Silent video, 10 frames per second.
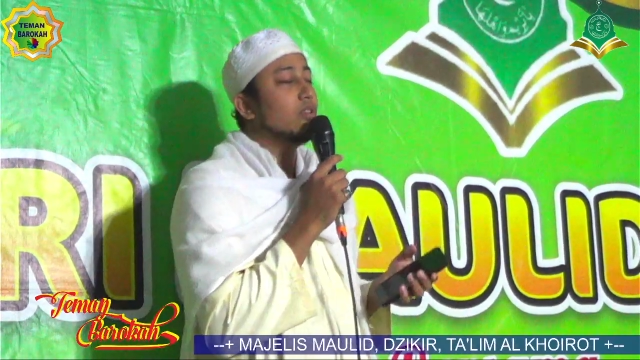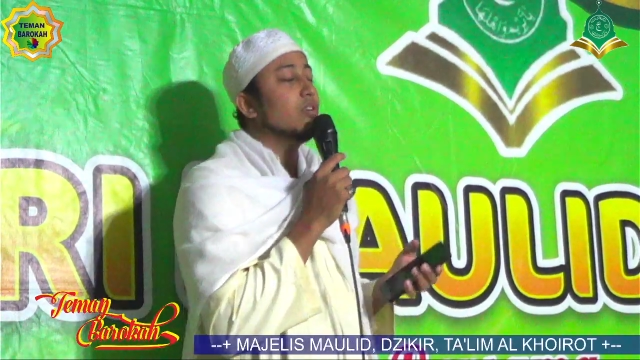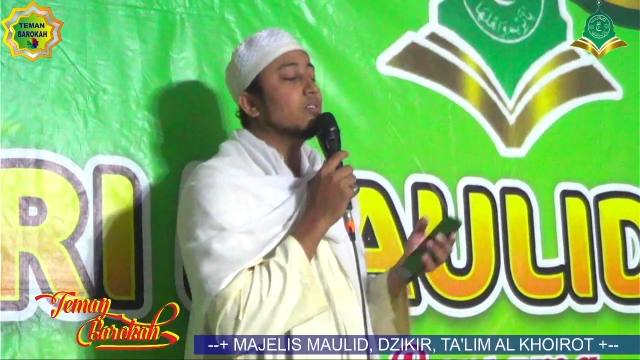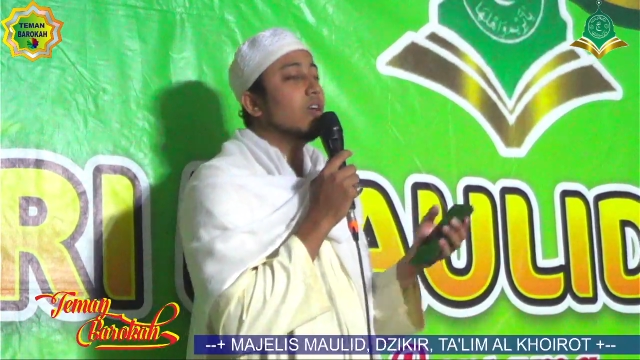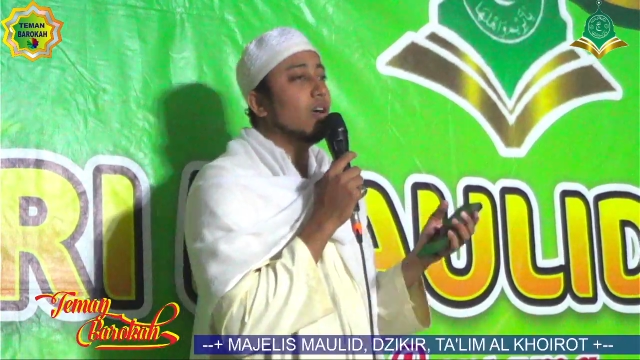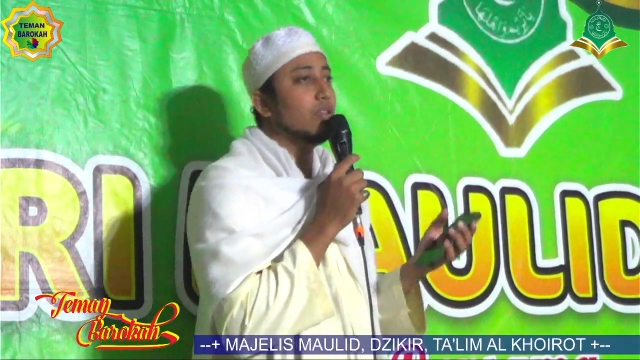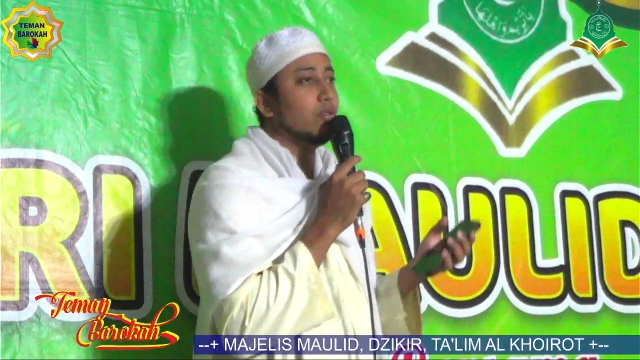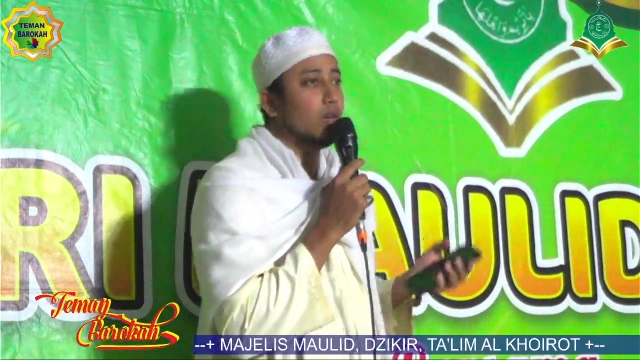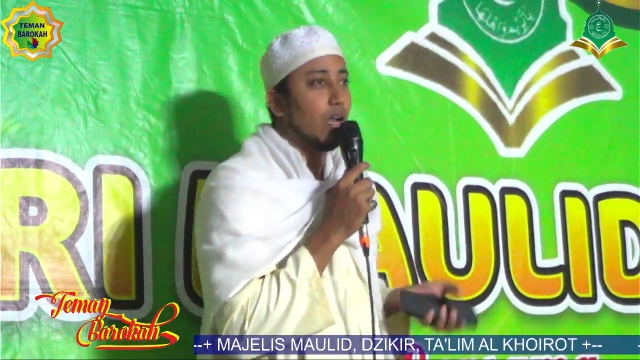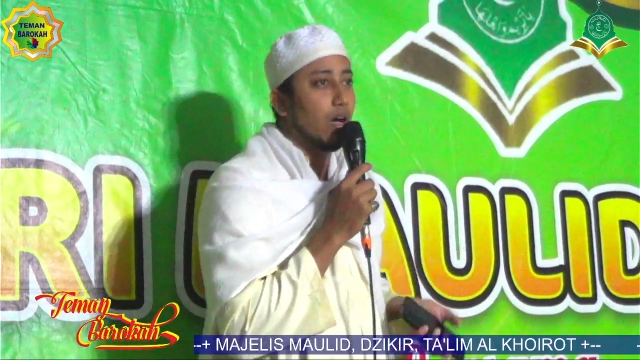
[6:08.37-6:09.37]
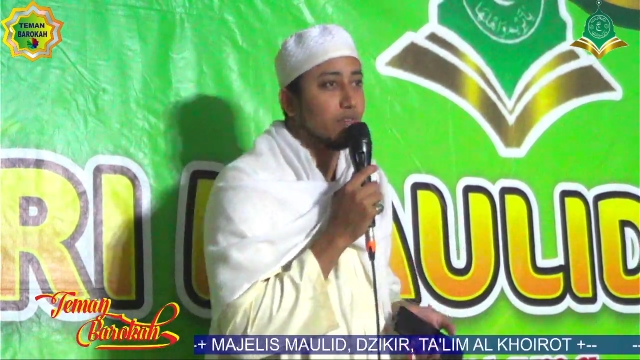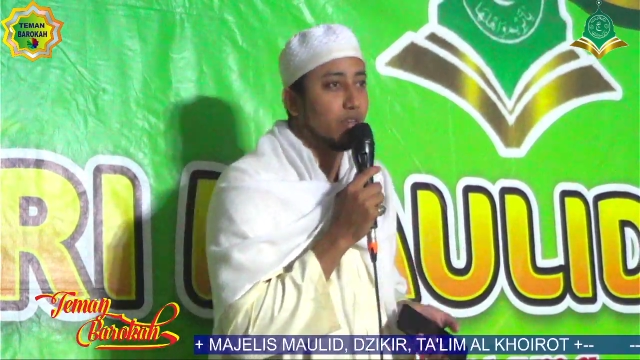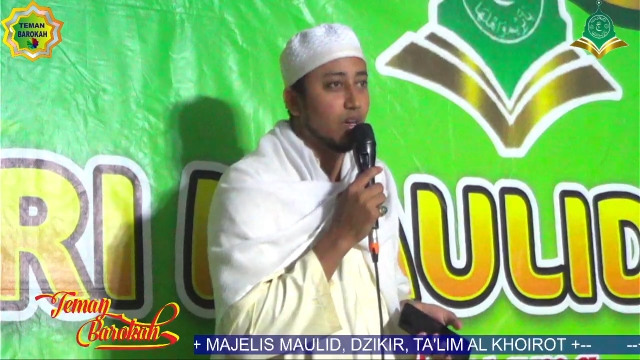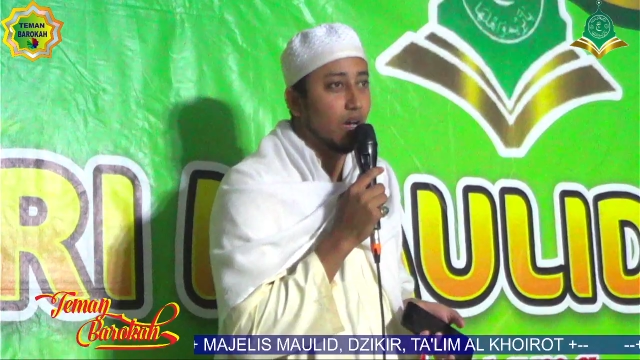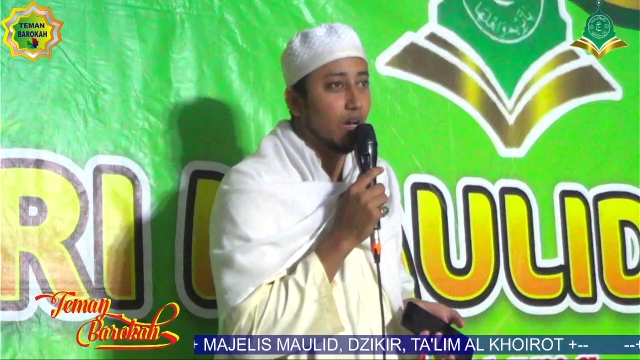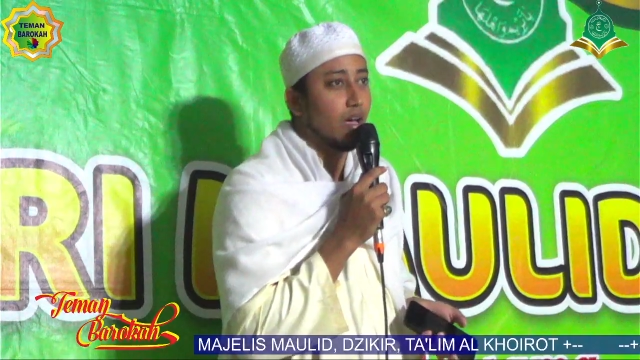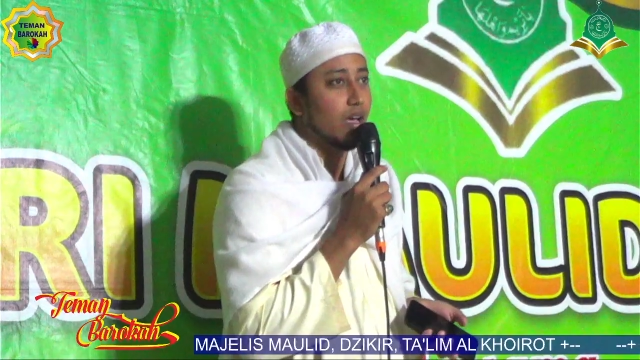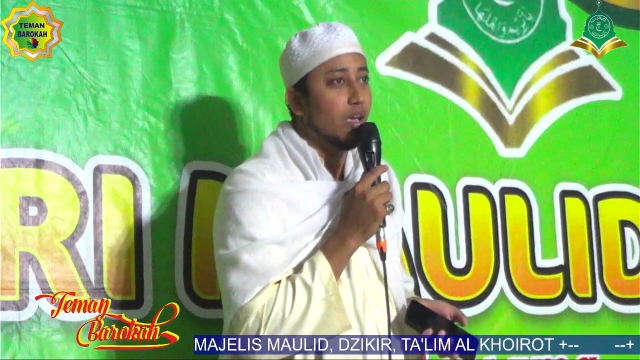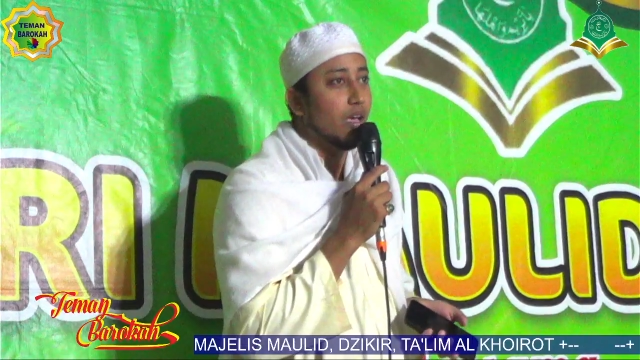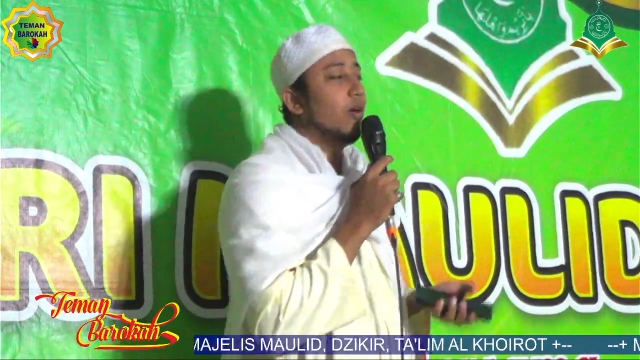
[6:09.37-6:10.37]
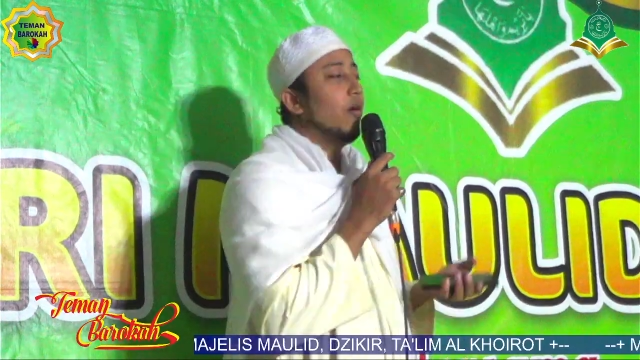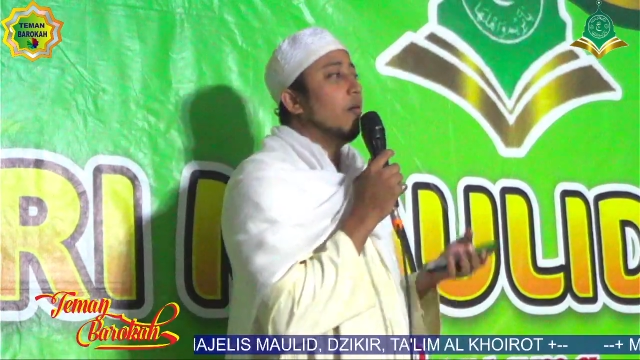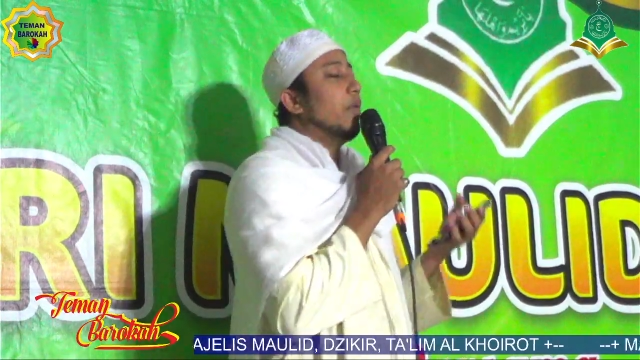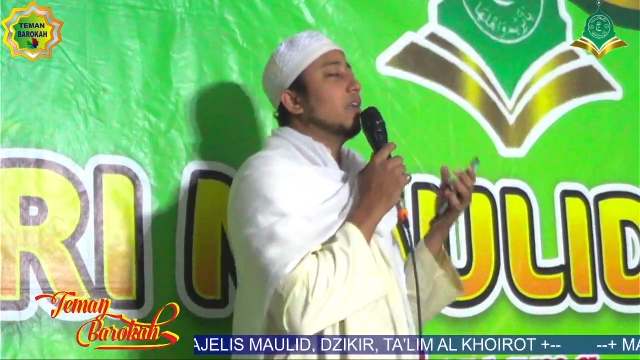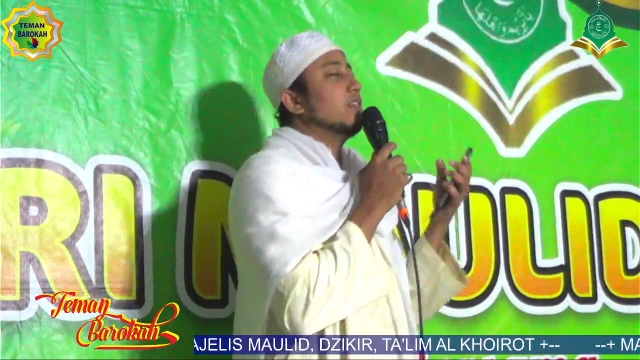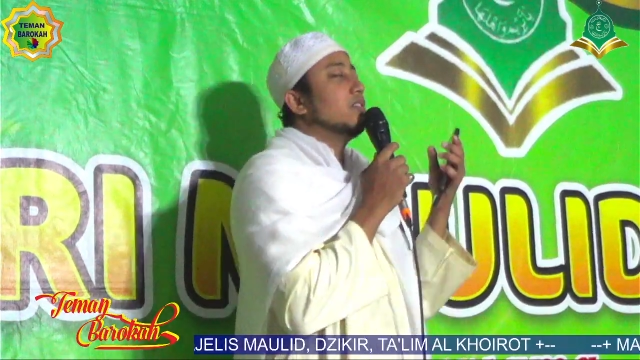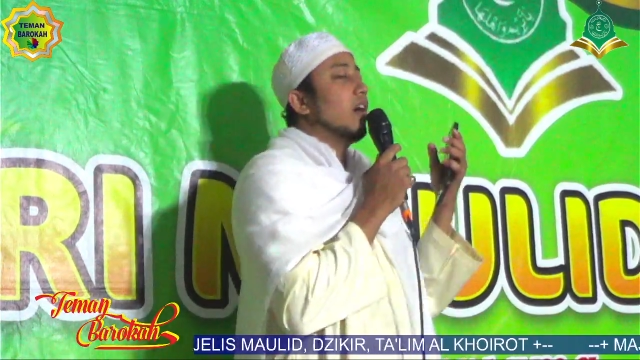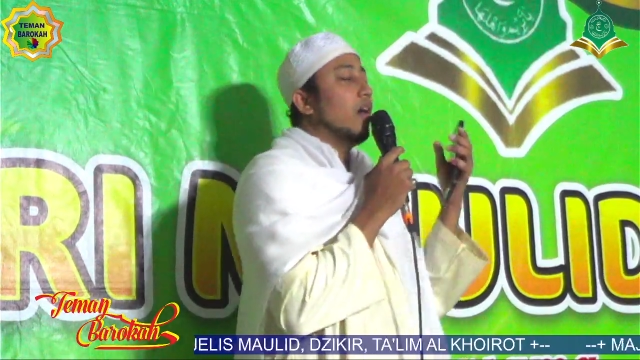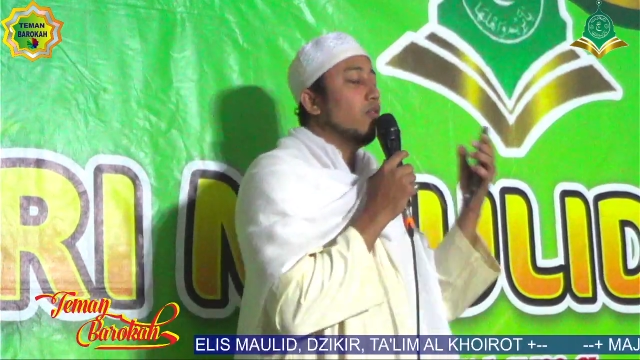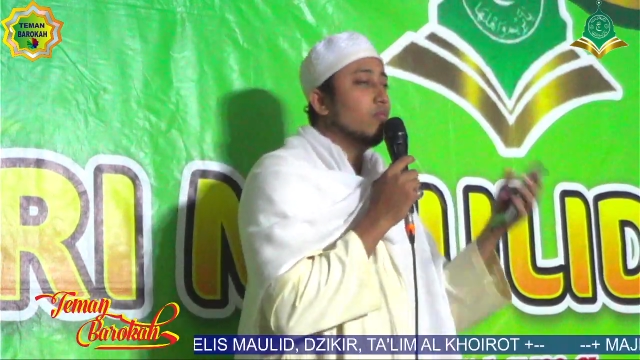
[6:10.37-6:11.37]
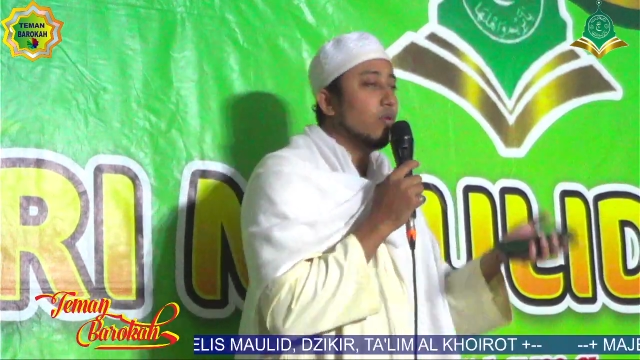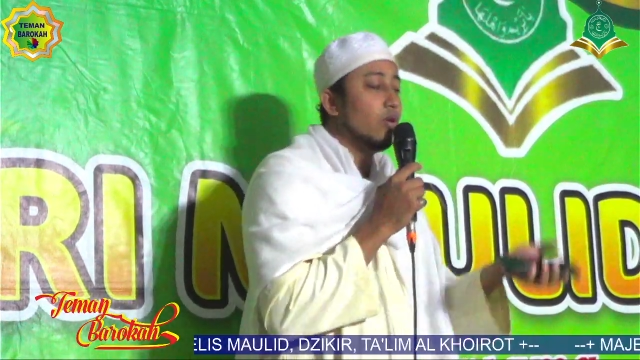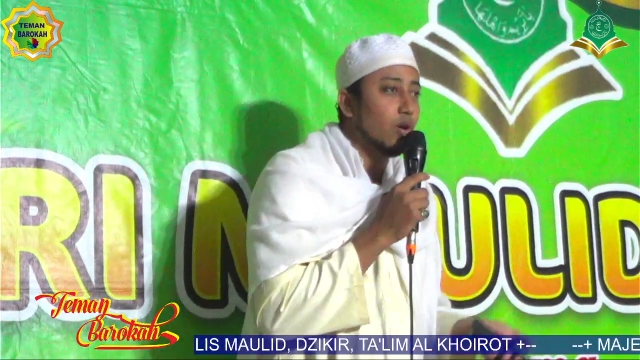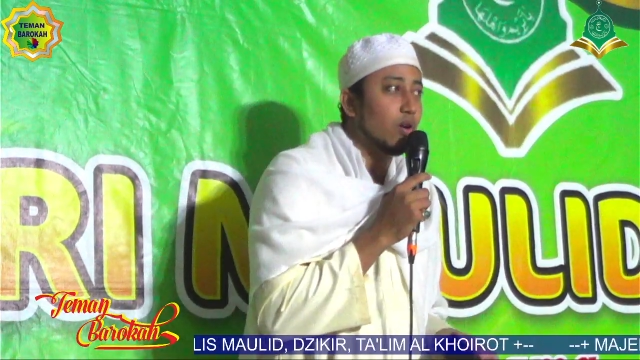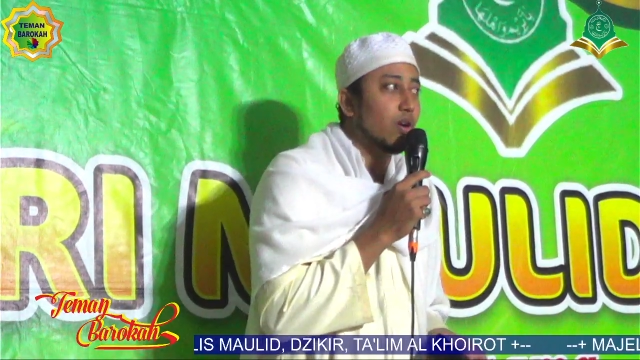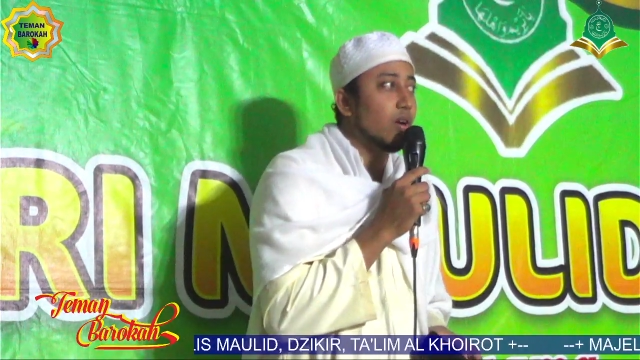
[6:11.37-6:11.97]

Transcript: sehat walafiat panjang umur.